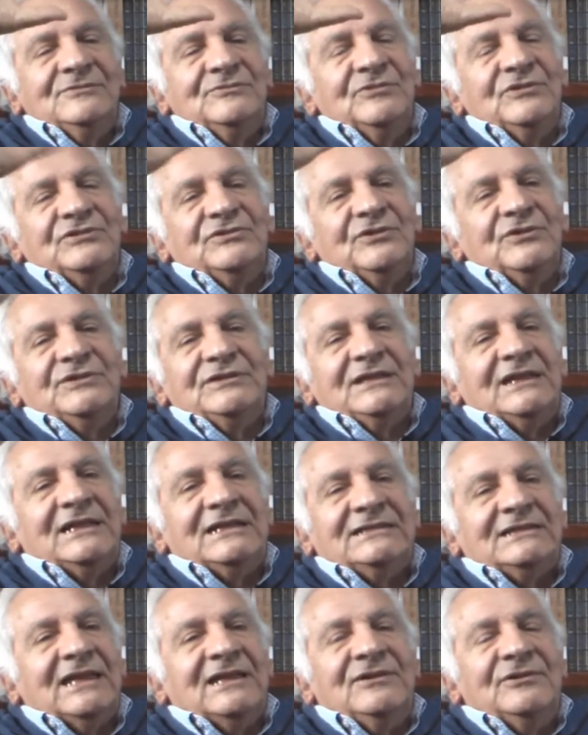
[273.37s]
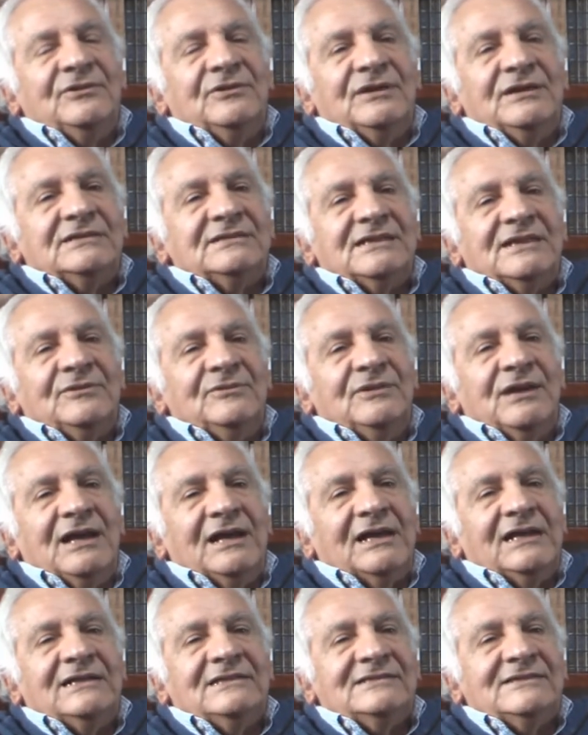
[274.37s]
no estoy tratando de hacer
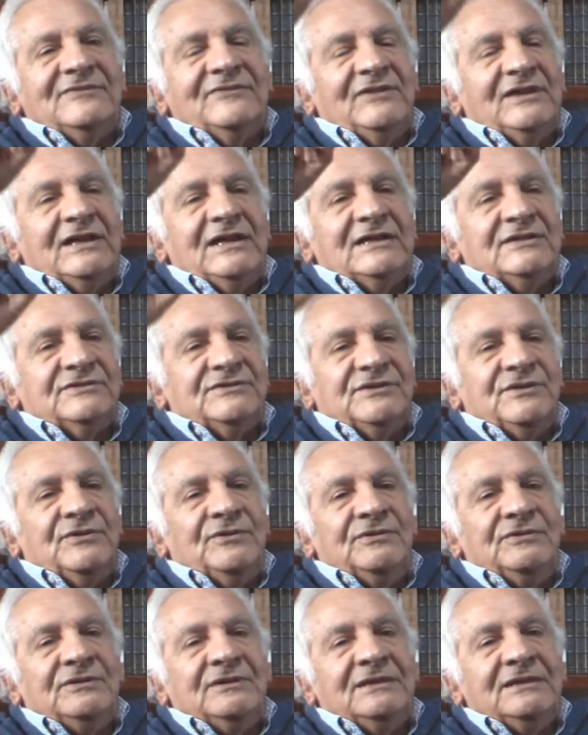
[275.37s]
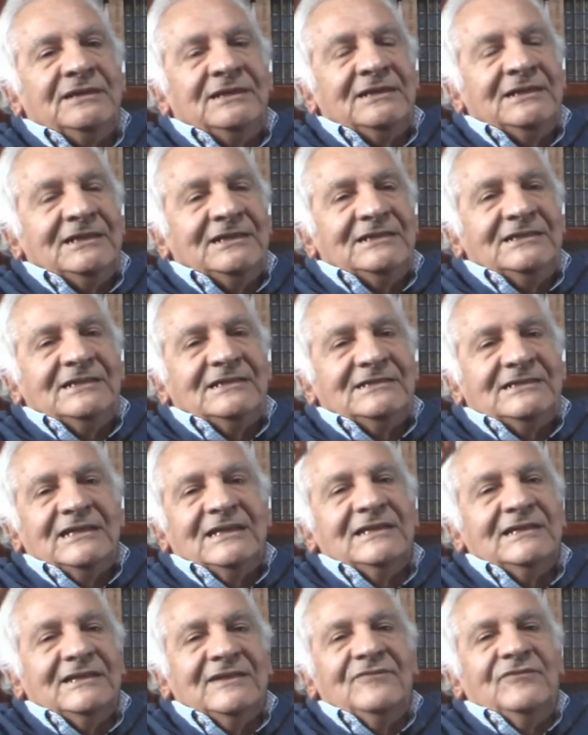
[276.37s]
una clasificación de
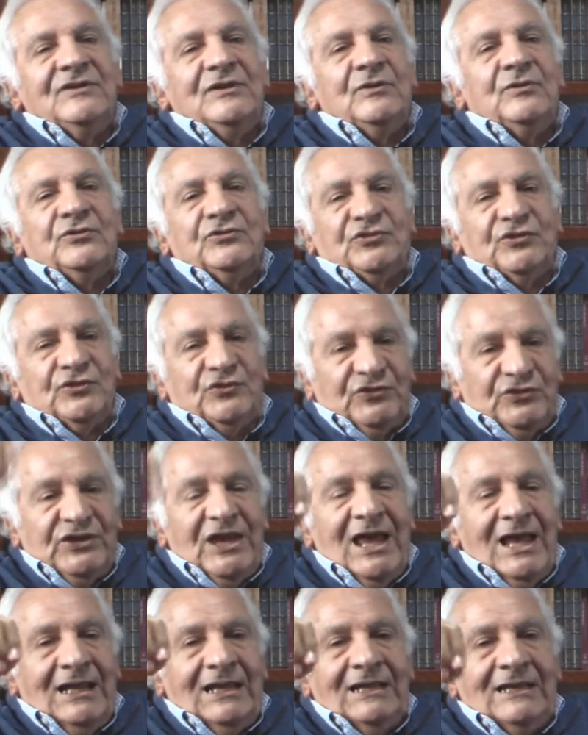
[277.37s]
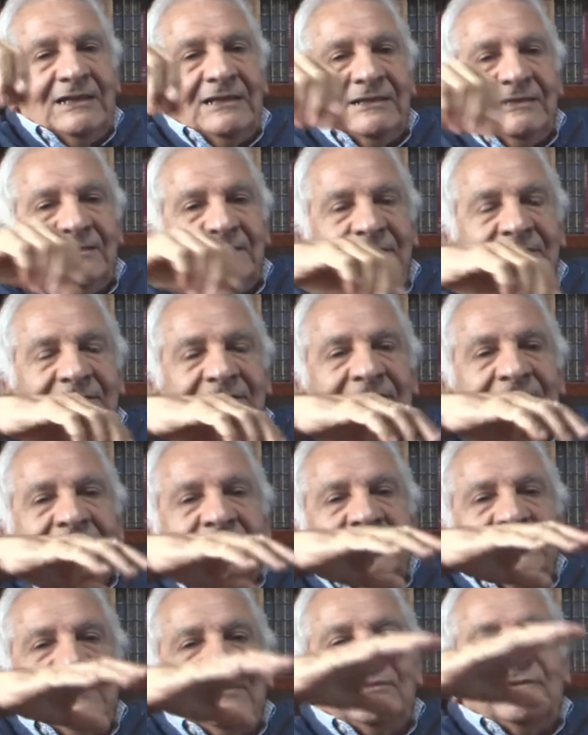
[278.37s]
científico social,
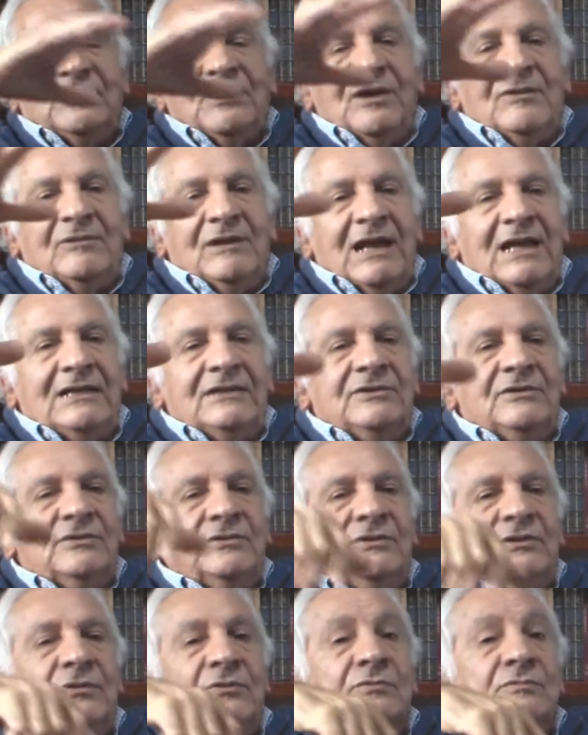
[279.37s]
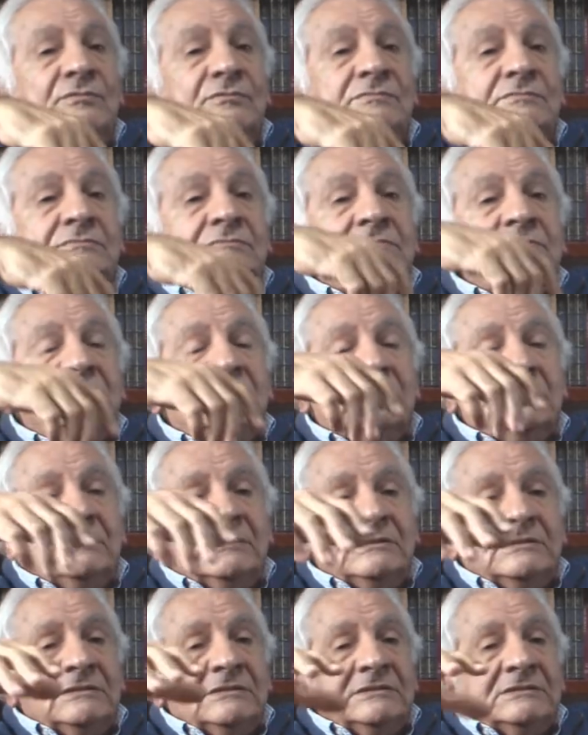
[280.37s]
estoy hablando de un
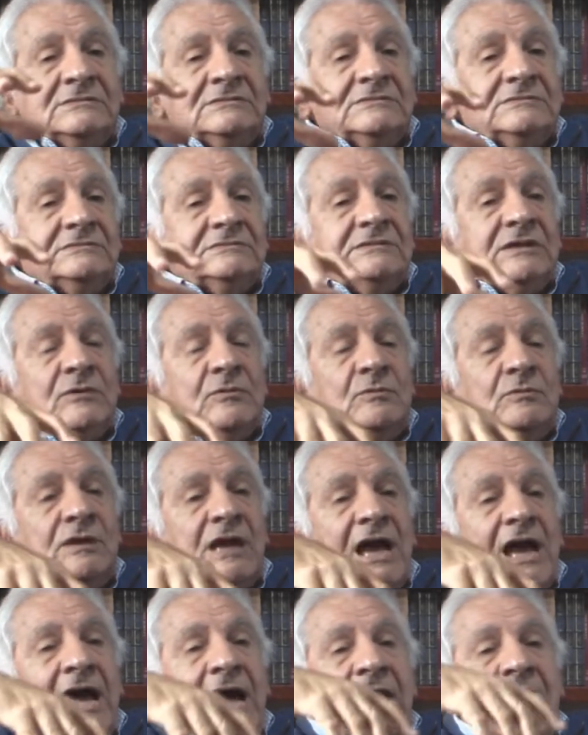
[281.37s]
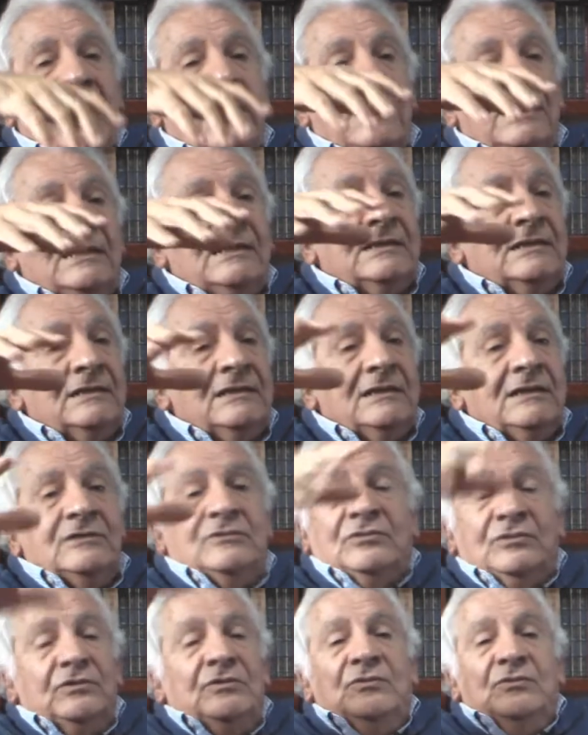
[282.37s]
de una
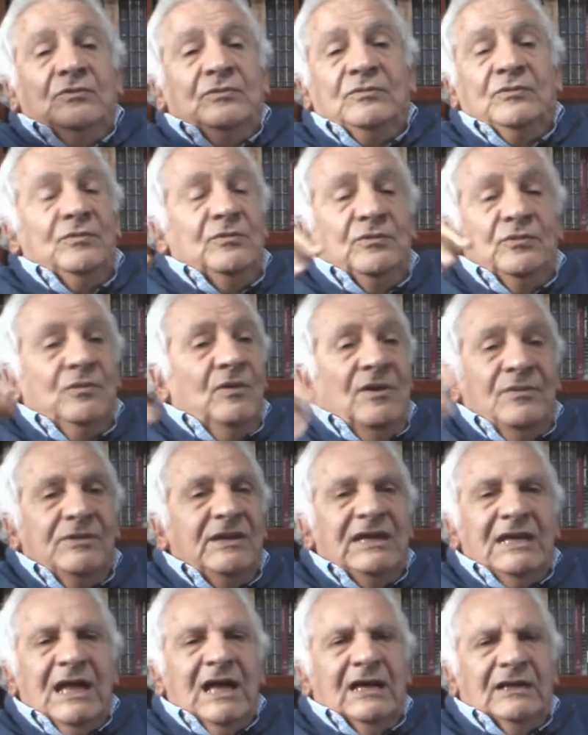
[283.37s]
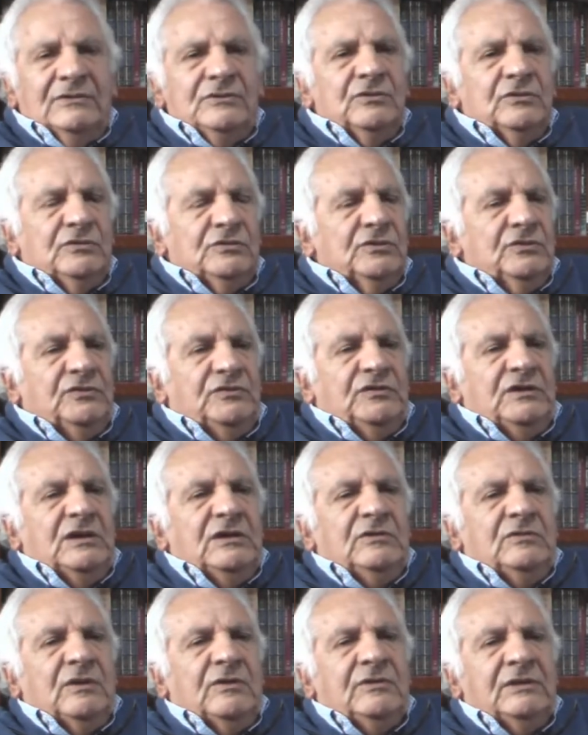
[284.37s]
entonces no, no, no, había, yo no
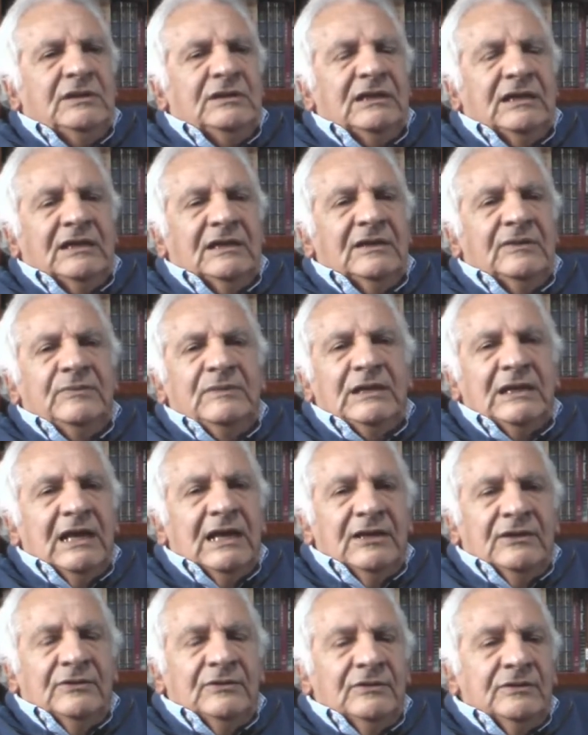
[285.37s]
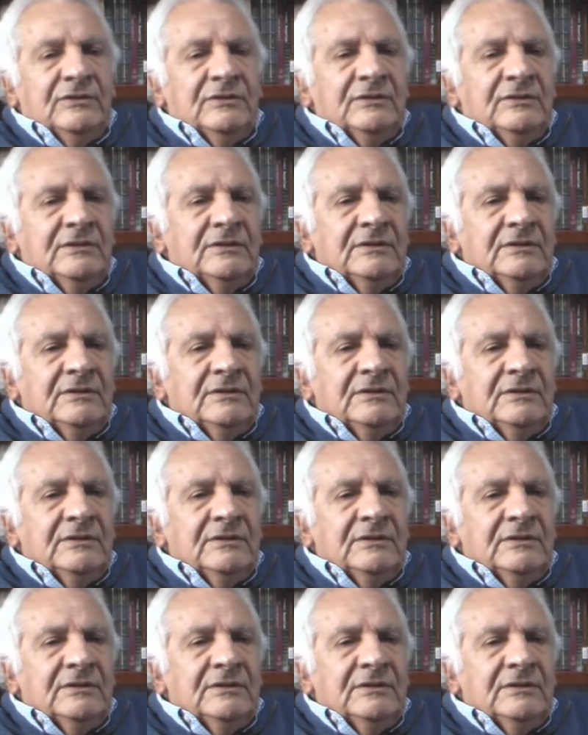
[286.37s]
siento haber discriminado